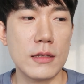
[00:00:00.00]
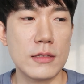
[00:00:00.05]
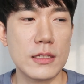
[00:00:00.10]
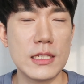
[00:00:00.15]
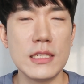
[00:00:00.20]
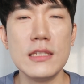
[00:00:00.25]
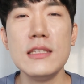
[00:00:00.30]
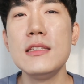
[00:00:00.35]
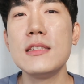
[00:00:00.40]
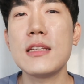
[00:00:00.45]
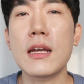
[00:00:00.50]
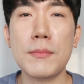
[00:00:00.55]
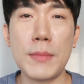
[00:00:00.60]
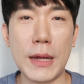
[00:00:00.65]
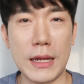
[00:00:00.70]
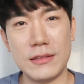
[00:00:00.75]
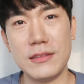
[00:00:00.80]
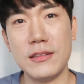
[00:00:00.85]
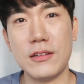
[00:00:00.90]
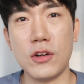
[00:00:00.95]
아, 진작
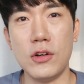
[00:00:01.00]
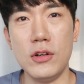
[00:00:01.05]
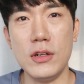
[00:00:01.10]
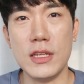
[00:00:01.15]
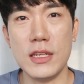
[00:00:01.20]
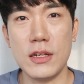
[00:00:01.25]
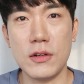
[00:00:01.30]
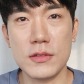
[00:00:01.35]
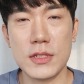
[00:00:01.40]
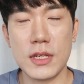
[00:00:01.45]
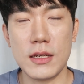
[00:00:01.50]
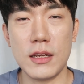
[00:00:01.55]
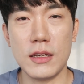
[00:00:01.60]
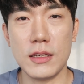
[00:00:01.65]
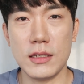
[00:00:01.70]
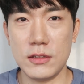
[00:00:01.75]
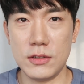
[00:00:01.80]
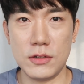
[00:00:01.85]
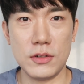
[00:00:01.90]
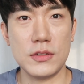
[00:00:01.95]
받을 걸 이런
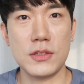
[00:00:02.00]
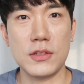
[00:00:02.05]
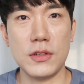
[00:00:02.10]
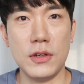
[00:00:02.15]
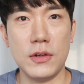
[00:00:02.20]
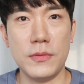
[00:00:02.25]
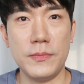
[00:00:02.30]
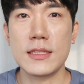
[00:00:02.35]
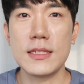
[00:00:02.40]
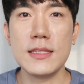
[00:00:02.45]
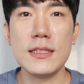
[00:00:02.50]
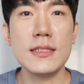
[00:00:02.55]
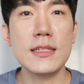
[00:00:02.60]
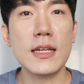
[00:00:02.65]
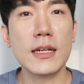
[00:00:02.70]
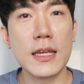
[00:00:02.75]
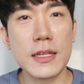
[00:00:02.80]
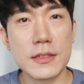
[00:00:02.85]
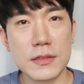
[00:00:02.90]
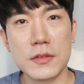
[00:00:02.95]
생각이 들었어요.
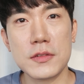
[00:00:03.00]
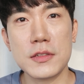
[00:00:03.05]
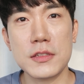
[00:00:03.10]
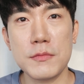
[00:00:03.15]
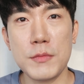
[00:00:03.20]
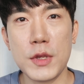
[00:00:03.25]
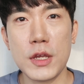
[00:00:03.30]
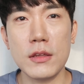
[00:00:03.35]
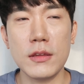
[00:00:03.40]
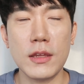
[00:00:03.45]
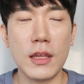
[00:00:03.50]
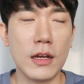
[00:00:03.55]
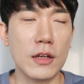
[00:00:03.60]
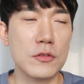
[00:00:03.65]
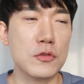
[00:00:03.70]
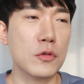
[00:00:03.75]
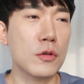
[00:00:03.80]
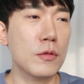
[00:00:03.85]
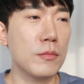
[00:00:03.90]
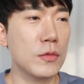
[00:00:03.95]
진작 했었으면
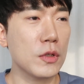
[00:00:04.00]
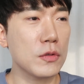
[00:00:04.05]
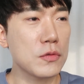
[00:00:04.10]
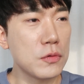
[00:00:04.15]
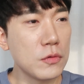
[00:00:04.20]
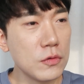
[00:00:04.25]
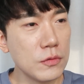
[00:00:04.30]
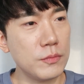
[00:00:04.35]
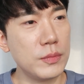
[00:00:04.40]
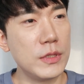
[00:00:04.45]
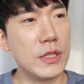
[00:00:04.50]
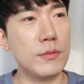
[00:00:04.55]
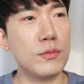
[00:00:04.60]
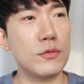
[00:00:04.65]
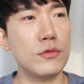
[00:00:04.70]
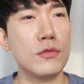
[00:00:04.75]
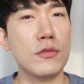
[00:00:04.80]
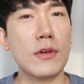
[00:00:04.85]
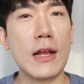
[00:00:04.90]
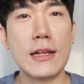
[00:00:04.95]
내가 조금 더 좋은
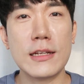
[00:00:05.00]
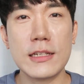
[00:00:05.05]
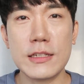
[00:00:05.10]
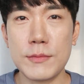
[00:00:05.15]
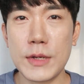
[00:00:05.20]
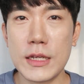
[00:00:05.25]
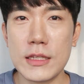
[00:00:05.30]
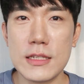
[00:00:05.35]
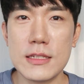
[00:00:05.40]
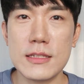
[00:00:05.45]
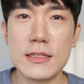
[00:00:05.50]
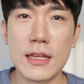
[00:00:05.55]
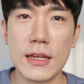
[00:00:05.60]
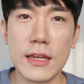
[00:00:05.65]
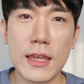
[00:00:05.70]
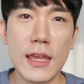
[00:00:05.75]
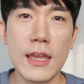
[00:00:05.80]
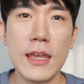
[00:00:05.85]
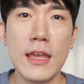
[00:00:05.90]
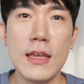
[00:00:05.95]
피부, 깔끔한
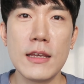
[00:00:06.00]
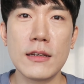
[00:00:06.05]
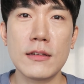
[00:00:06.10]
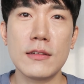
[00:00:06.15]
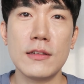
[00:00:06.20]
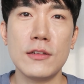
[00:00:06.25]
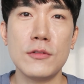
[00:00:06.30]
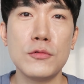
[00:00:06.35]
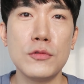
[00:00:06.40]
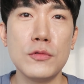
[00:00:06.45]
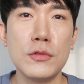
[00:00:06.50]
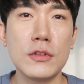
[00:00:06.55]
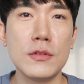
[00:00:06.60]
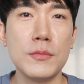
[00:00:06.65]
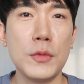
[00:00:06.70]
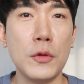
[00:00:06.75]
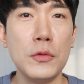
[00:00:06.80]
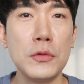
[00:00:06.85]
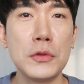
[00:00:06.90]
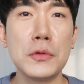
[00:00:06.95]
인상에 그리고 그
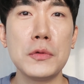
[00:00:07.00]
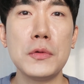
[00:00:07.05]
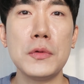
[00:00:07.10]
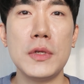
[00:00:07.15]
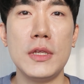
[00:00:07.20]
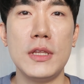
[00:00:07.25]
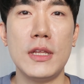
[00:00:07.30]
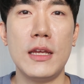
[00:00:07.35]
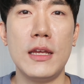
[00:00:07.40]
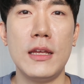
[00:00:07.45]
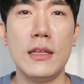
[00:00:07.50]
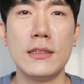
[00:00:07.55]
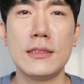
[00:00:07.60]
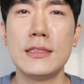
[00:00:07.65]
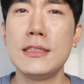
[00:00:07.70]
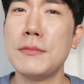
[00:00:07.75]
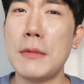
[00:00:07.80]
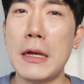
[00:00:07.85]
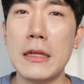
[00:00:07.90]
면도로 인한 그